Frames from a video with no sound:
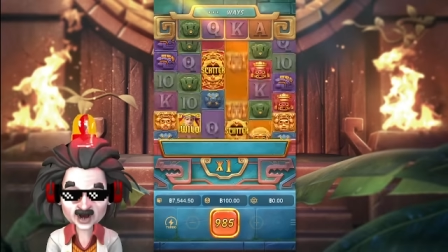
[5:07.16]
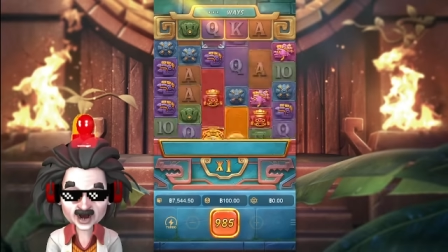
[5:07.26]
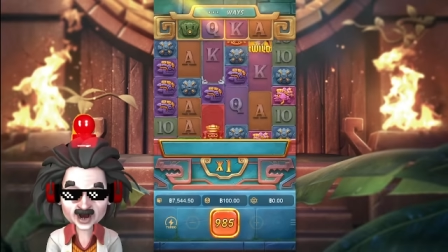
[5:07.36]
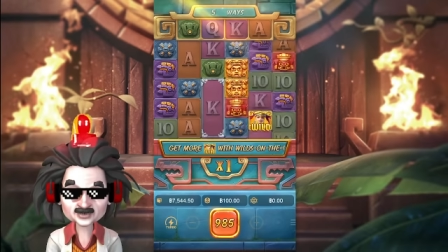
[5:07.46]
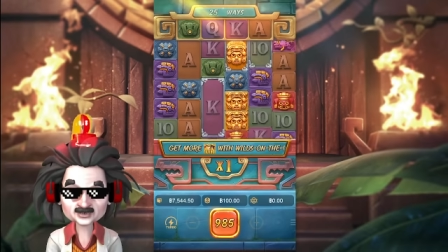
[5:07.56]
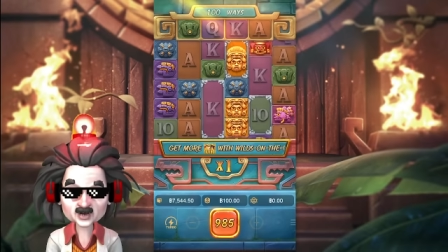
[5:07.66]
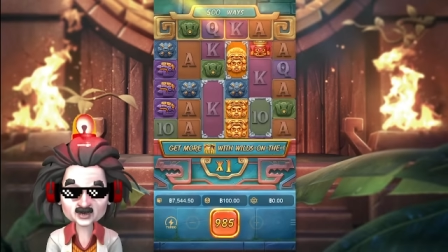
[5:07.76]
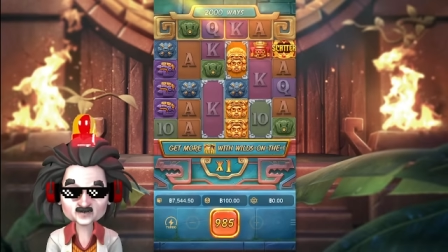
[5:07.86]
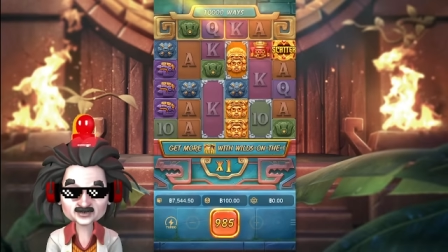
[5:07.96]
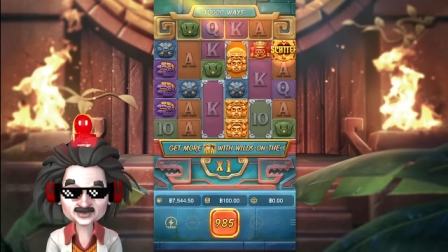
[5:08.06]
ไอ้สอง
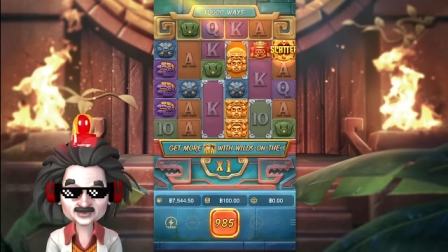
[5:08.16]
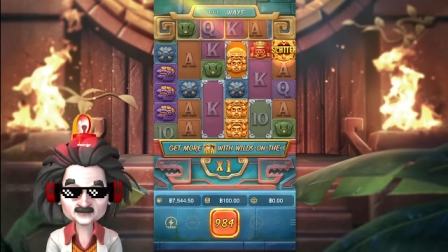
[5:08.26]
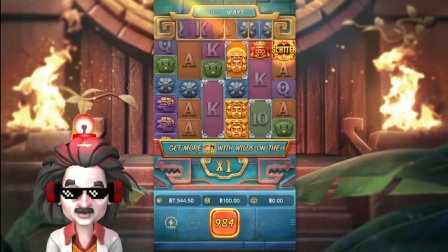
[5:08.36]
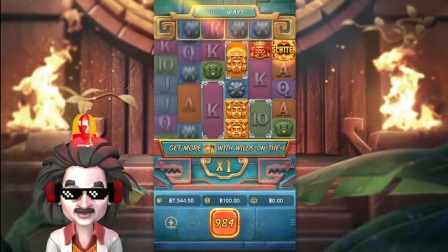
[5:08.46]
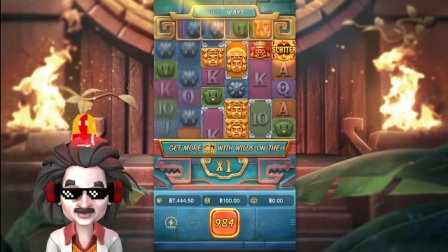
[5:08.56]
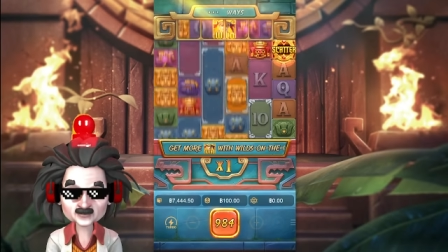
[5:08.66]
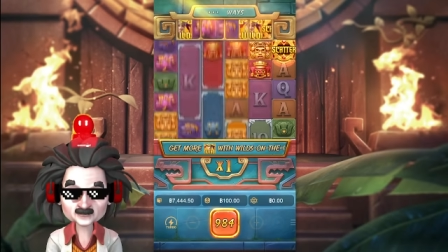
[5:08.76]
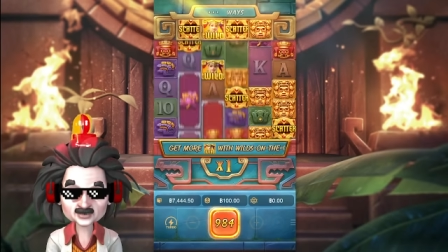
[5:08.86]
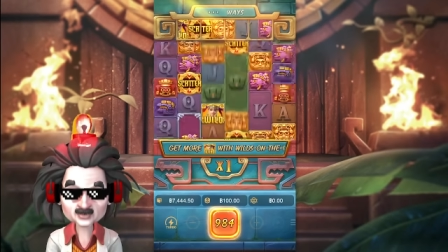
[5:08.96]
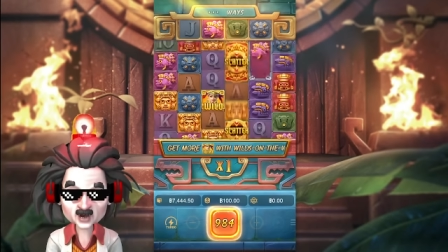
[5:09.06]
ฟรีเกมเมื่อกี้ เรา
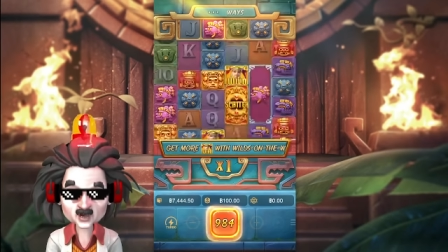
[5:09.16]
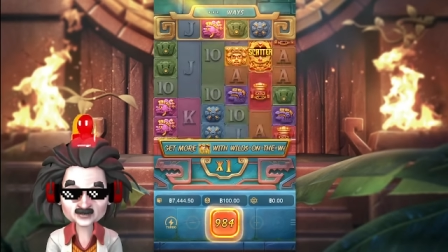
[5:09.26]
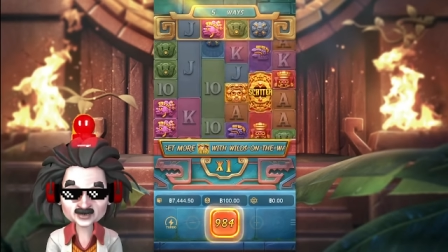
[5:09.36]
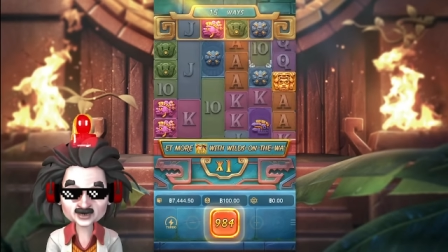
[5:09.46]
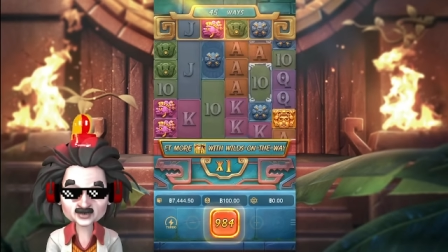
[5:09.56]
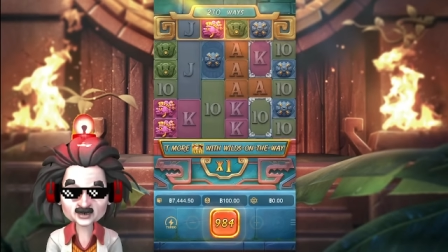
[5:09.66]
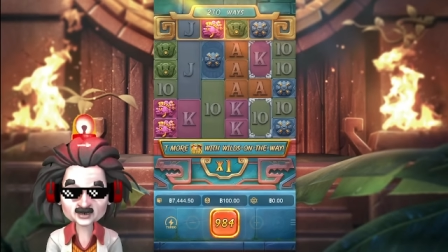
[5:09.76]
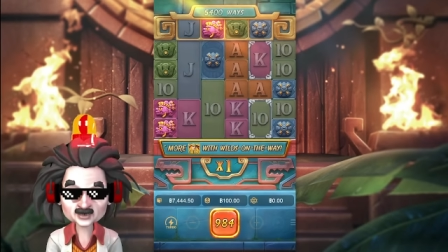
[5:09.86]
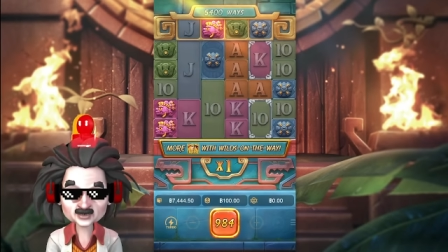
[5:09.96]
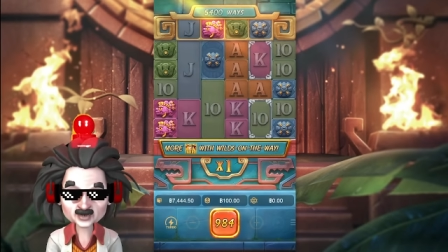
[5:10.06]
ปิดโบแล้วแม่งเข้า
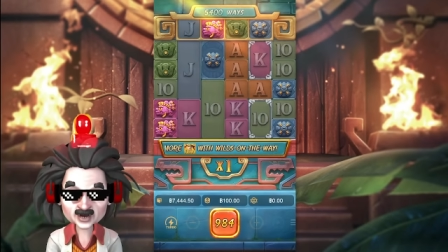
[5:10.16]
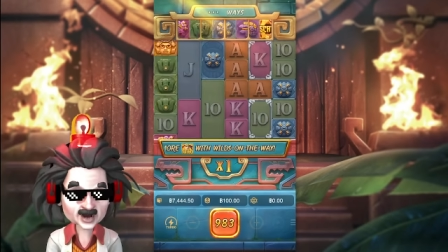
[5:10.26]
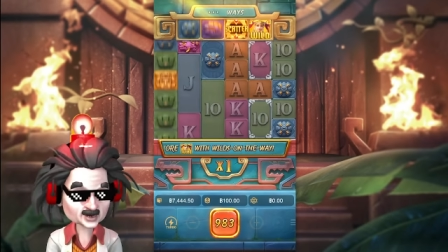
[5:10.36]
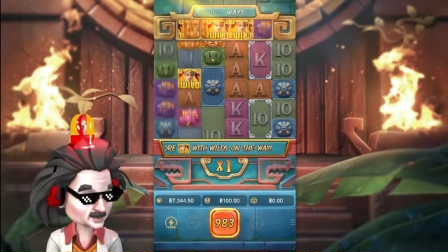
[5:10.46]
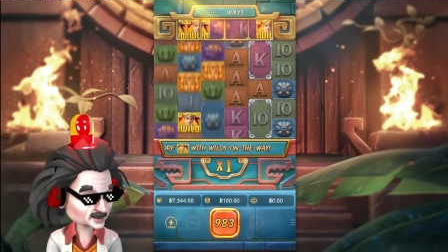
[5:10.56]
เข้าง่ายด้วยนะ